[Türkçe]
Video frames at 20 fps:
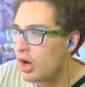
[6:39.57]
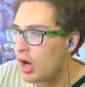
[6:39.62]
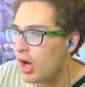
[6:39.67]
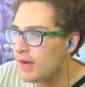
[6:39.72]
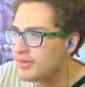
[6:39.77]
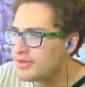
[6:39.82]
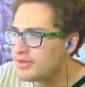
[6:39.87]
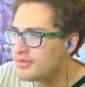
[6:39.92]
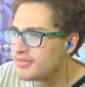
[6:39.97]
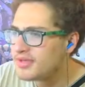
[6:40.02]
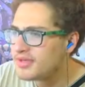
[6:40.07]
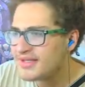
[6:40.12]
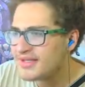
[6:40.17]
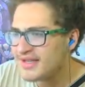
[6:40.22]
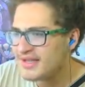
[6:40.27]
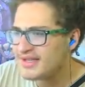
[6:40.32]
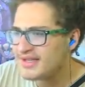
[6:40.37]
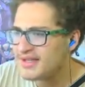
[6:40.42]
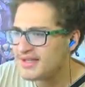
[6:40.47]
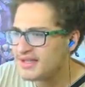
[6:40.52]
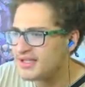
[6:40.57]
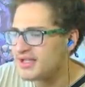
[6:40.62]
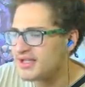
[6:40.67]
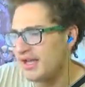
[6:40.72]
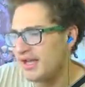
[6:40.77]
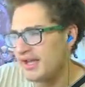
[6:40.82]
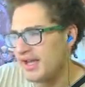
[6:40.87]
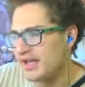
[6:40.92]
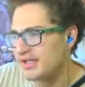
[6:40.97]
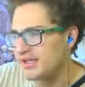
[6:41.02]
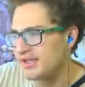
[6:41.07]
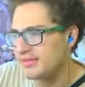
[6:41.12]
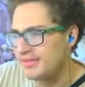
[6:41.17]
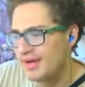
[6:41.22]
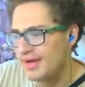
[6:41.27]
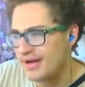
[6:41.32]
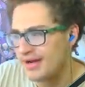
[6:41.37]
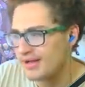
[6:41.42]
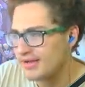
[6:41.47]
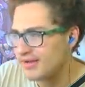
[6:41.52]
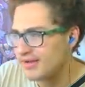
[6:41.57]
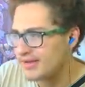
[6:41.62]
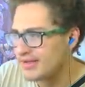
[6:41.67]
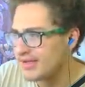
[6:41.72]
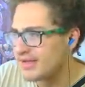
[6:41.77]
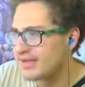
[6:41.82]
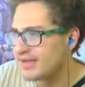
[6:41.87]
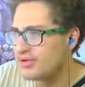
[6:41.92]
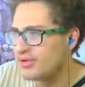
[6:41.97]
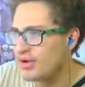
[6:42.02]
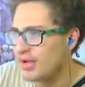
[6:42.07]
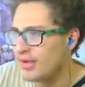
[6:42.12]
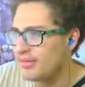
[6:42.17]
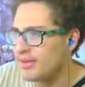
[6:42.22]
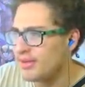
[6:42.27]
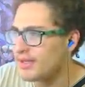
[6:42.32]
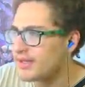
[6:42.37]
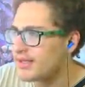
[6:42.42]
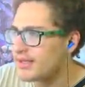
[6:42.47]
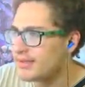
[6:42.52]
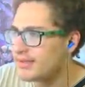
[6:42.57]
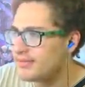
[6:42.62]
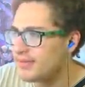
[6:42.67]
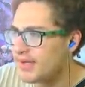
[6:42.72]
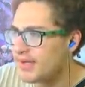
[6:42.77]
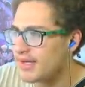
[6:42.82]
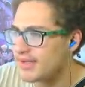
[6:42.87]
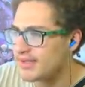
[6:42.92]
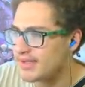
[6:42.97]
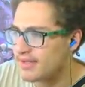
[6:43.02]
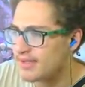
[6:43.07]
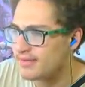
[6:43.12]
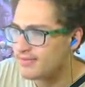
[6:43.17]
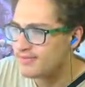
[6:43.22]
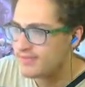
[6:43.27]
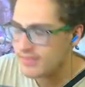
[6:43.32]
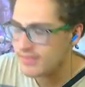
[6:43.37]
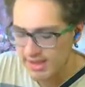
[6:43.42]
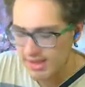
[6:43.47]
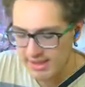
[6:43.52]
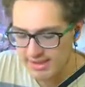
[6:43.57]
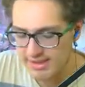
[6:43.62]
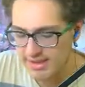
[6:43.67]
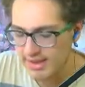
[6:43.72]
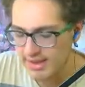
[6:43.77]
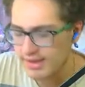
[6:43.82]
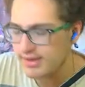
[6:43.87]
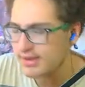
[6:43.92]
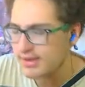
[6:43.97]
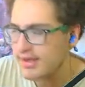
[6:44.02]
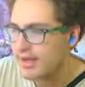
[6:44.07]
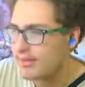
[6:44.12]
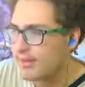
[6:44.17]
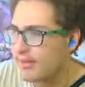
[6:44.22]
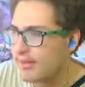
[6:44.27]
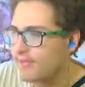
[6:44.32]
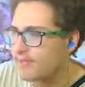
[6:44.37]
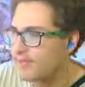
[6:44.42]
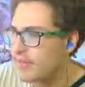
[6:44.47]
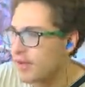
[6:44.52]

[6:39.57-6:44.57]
Abicim isterseniz içeri geçin bak. Sıkıntı olabilir birazdan. Neyse tamam.